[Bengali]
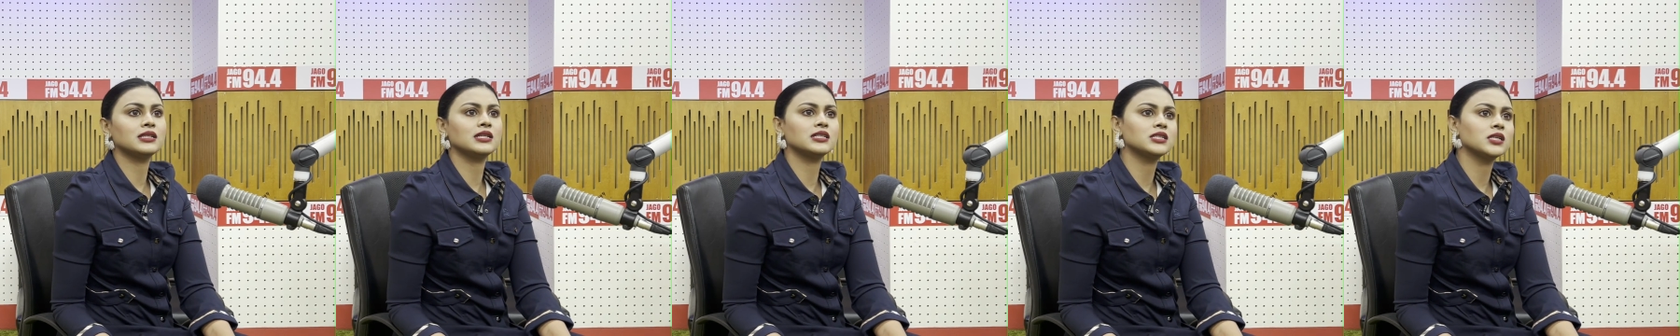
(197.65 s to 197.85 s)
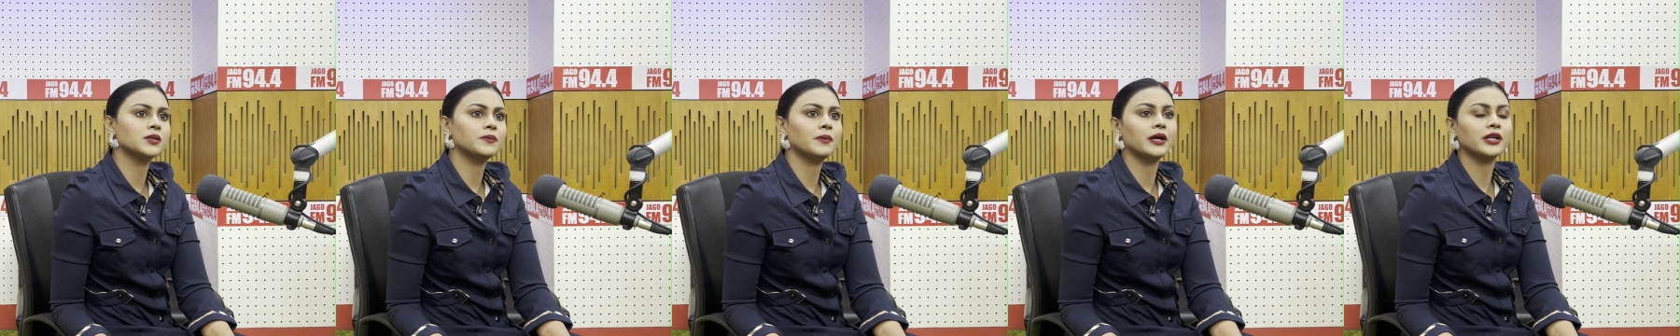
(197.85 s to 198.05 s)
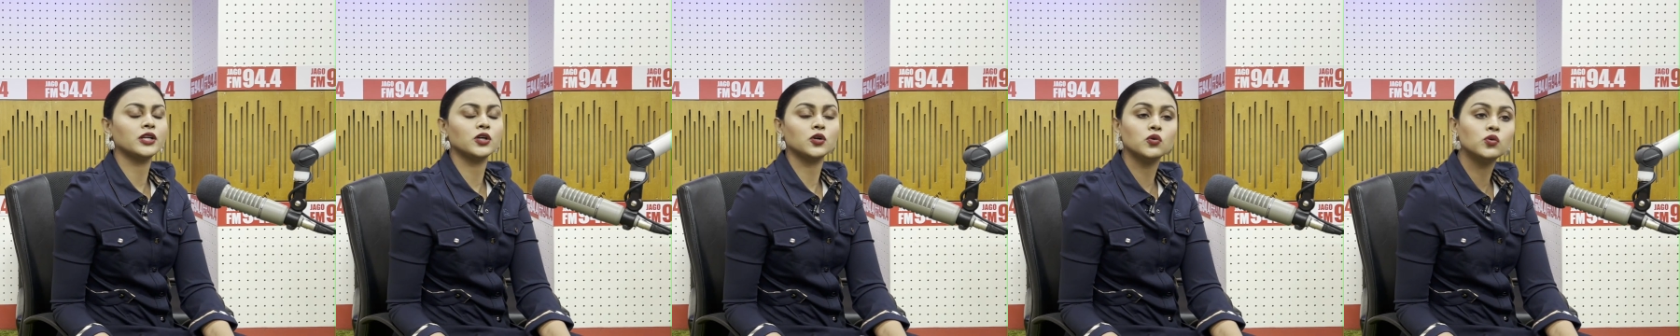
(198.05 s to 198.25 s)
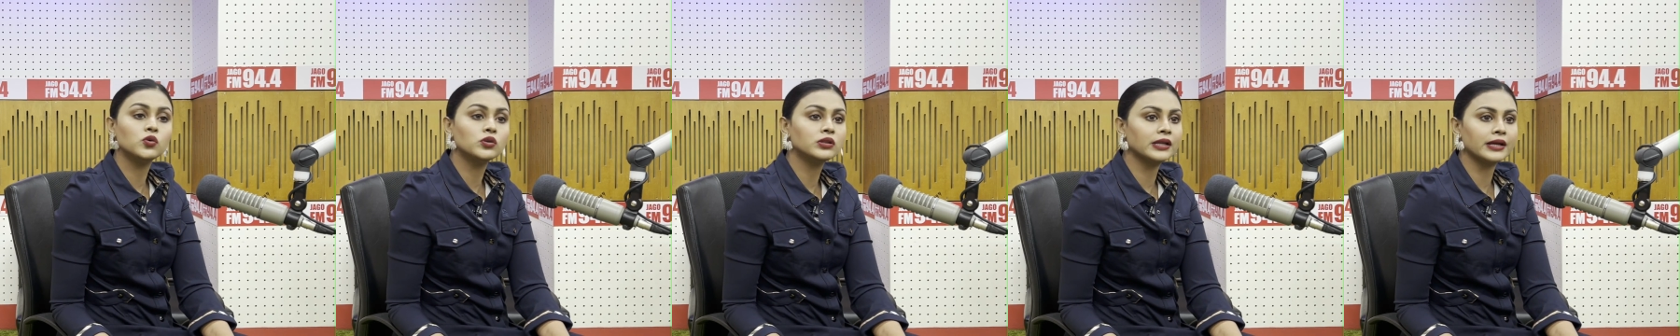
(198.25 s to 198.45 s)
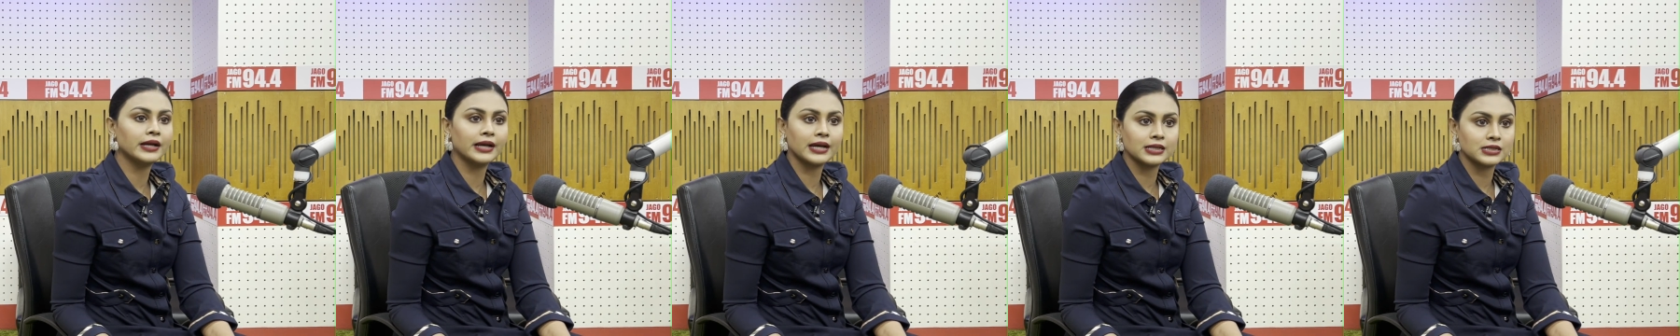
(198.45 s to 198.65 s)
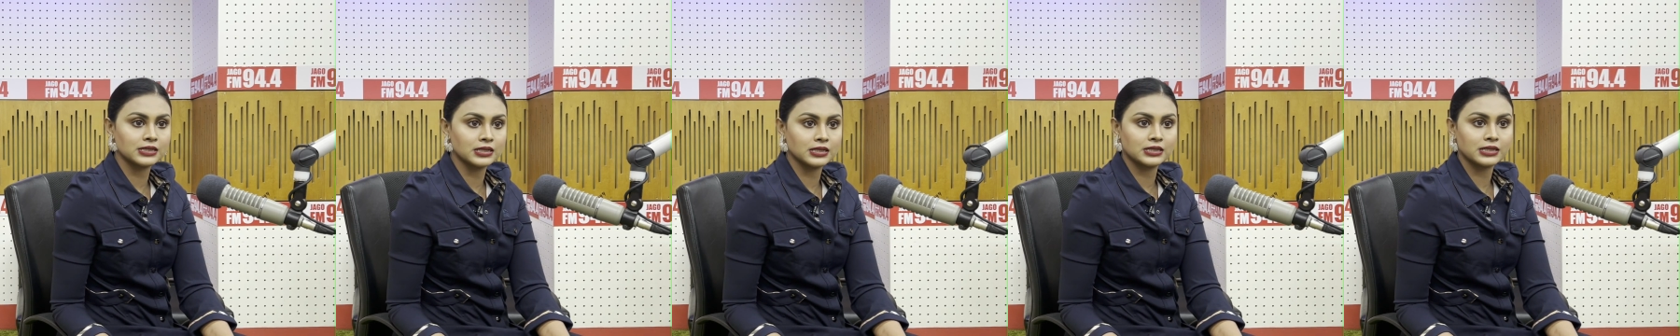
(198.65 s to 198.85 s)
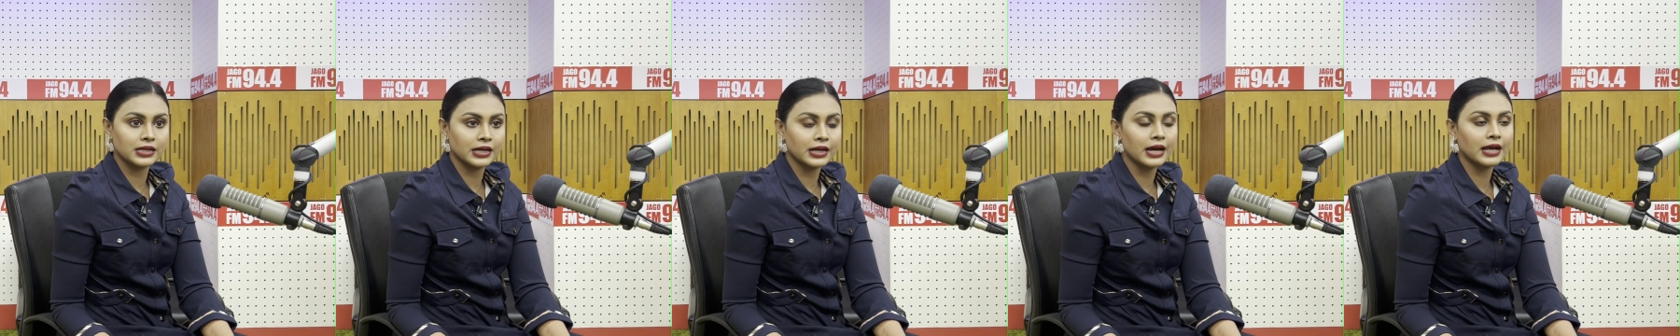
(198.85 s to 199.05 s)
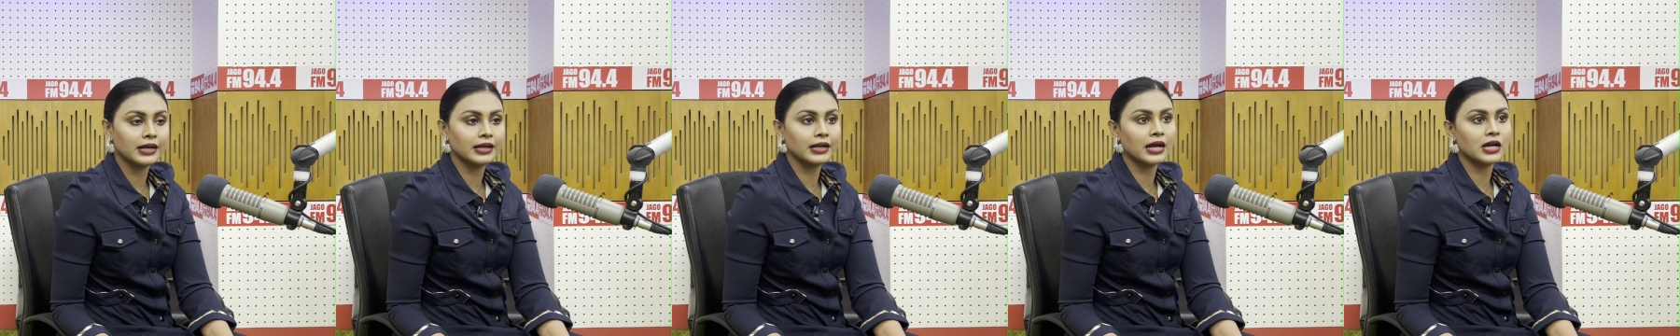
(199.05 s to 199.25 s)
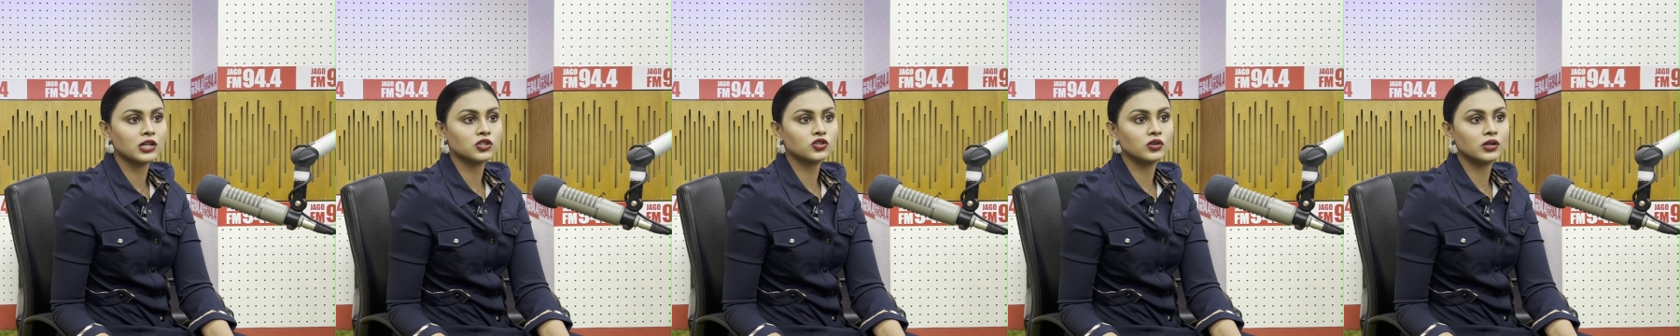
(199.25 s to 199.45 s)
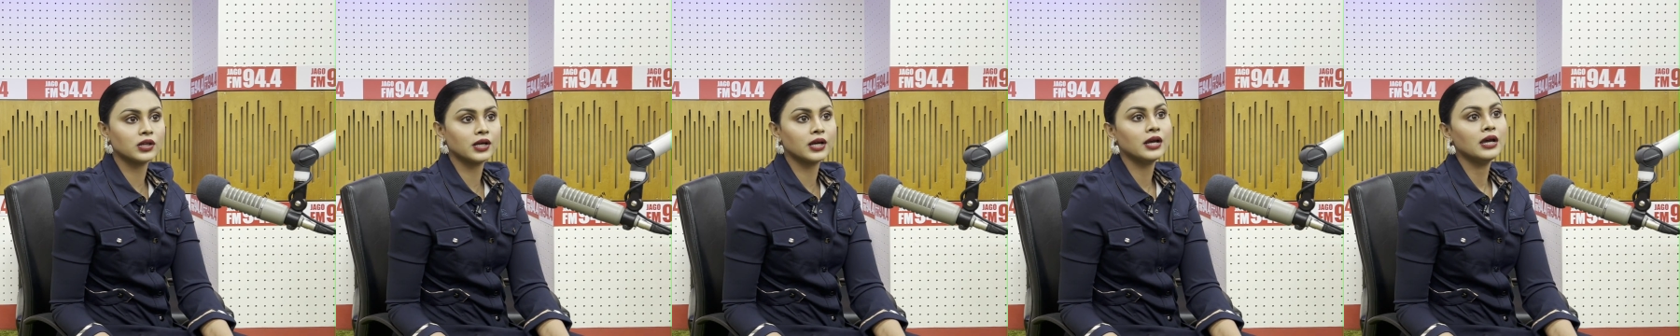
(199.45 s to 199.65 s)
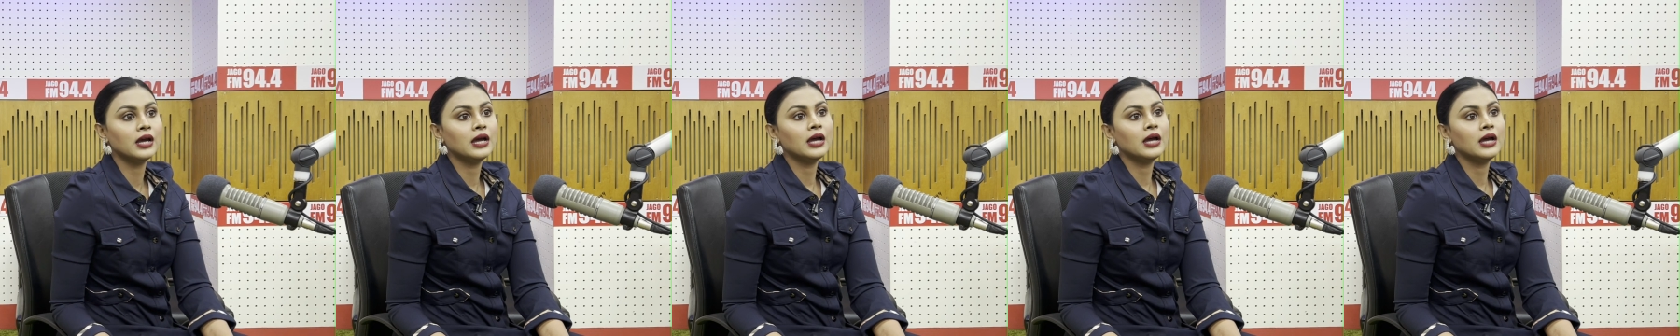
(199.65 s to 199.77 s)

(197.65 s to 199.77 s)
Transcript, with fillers: দেশের বাইরে ঘুরতে গেছি যেখানে আসলে